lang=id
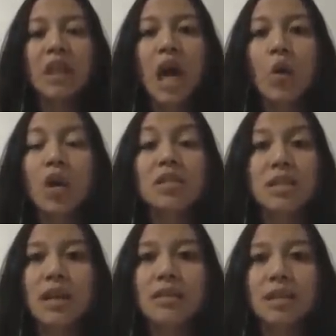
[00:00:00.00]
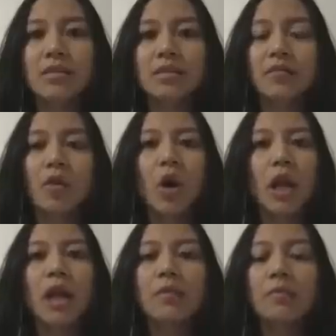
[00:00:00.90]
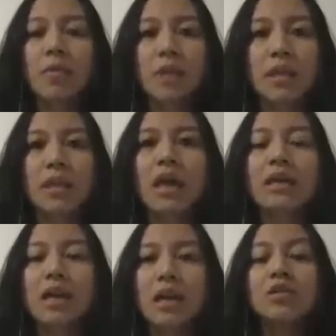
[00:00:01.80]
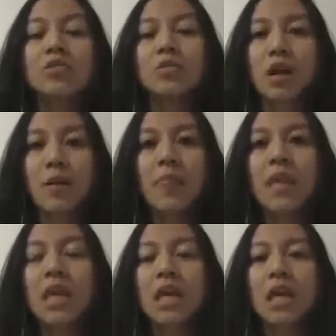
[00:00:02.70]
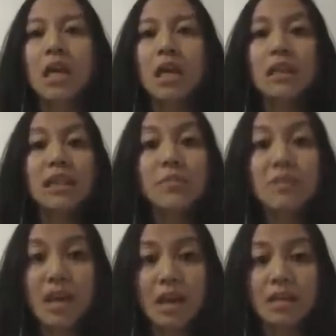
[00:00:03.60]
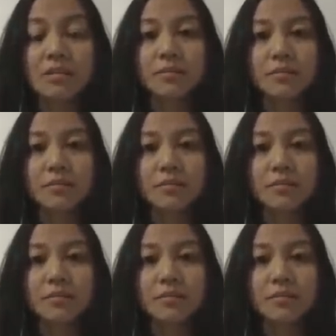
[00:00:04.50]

dilakukan secara intensif oleh pemerintah dan juga uh, timnya.